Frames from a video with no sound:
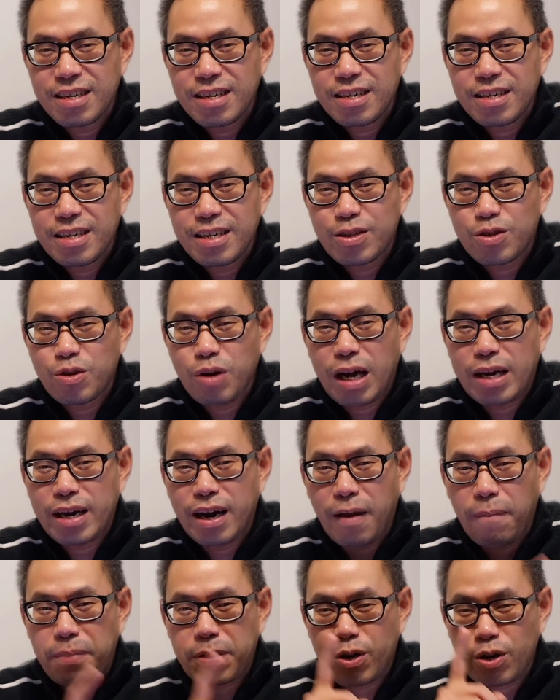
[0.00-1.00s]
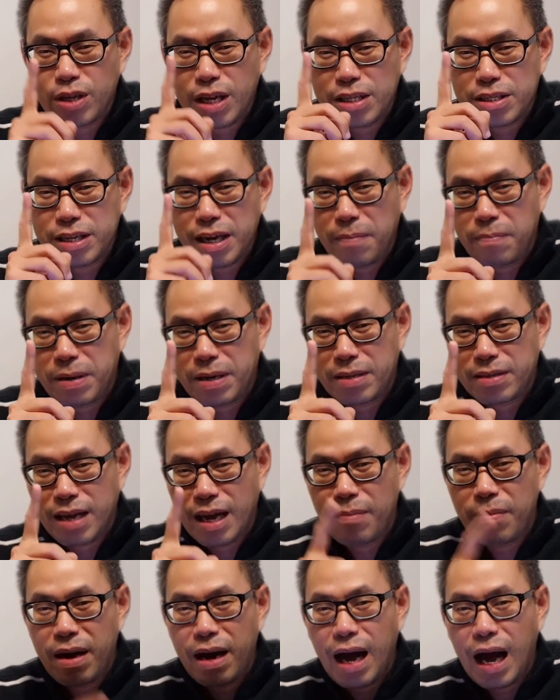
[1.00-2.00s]
itu adalah prioritas yang
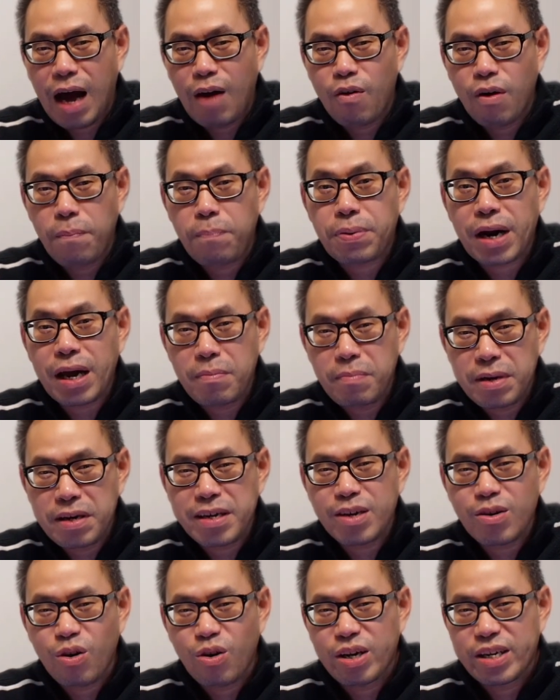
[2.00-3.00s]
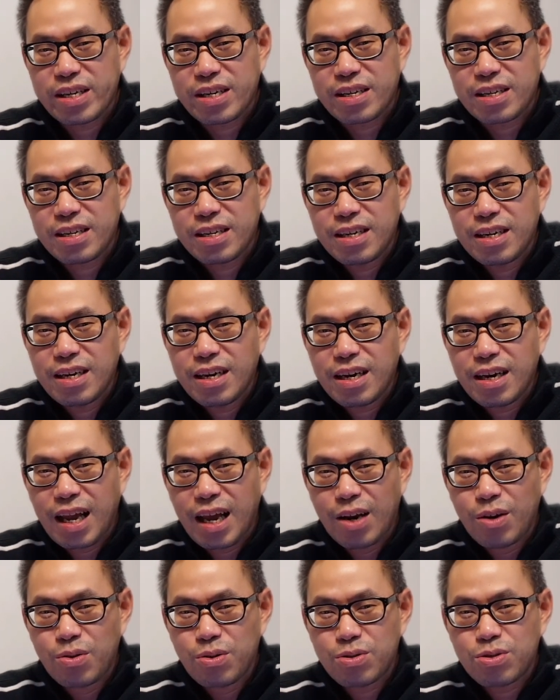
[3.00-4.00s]
pertama, our primary calling.
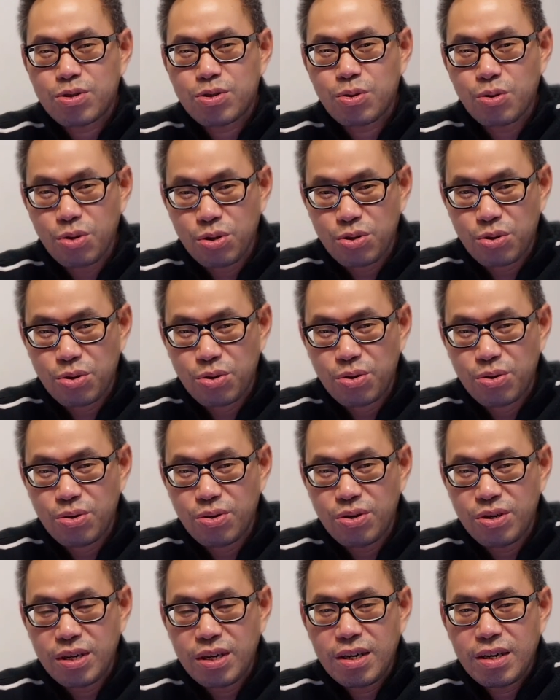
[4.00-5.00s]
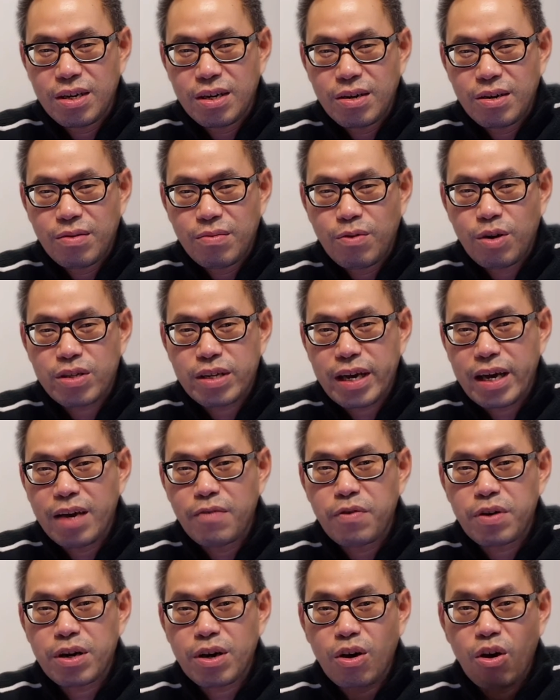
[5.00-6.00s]
Lalu to do
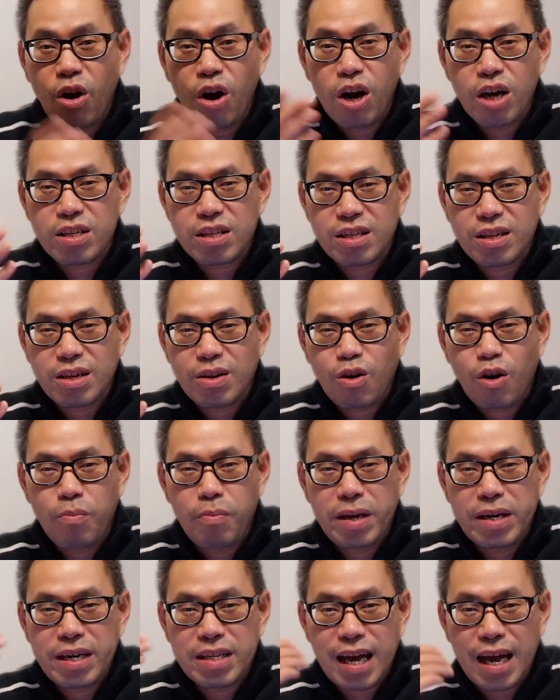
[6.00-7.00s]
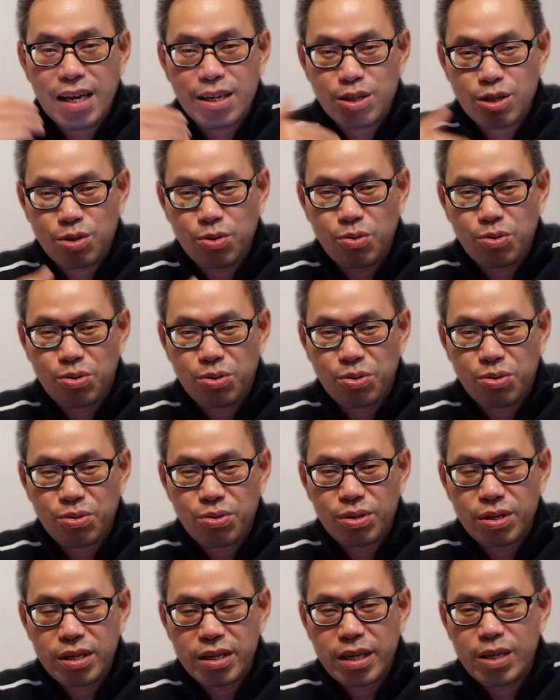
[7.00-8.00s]
whatever God commanded us to do
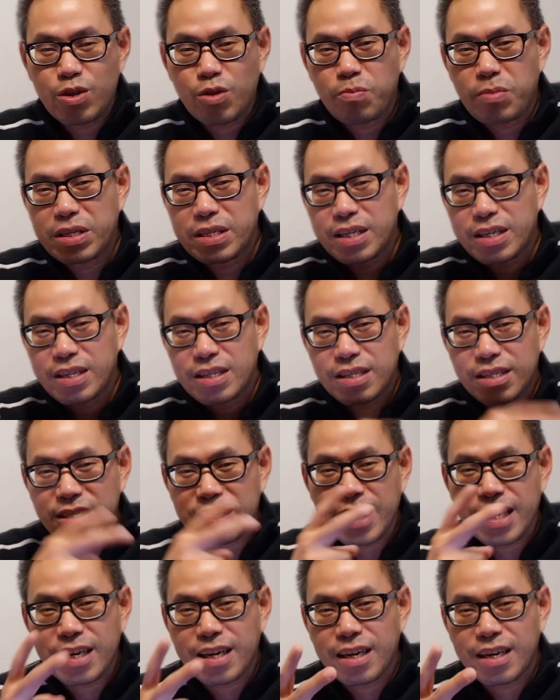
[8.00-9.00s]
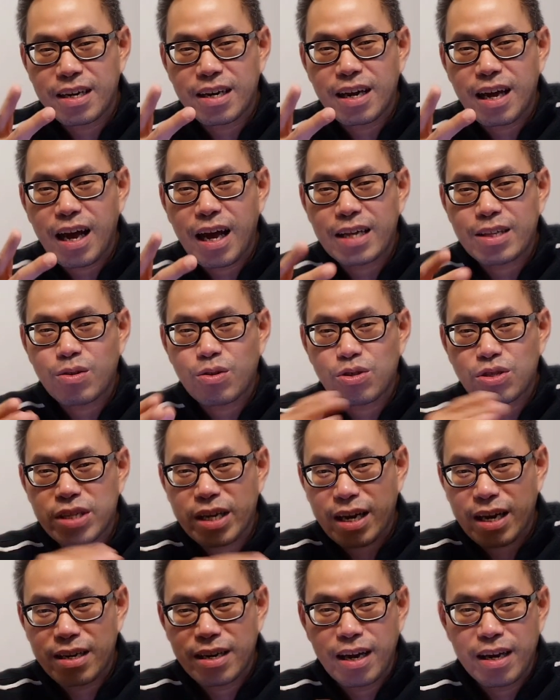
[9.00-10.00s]
itu menjadi second atau
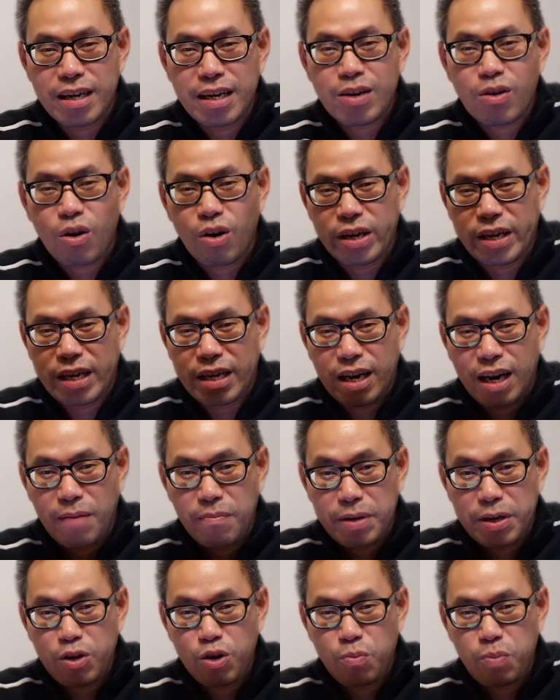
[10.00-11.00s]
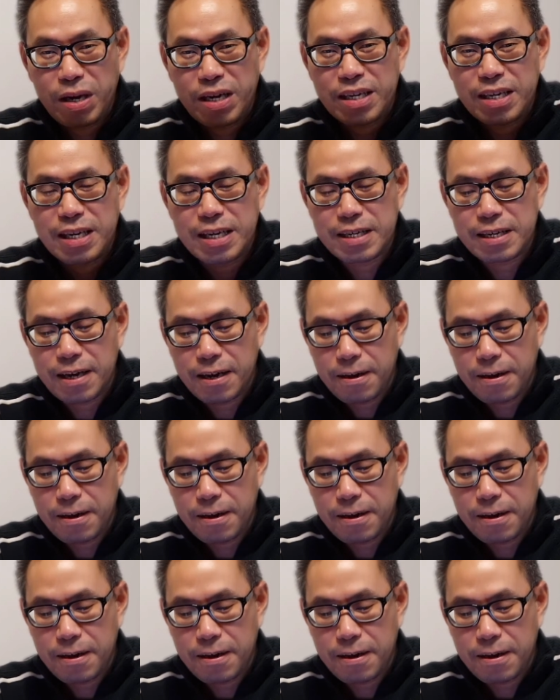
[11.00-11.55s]
secondary calling dalam kehidupan kita.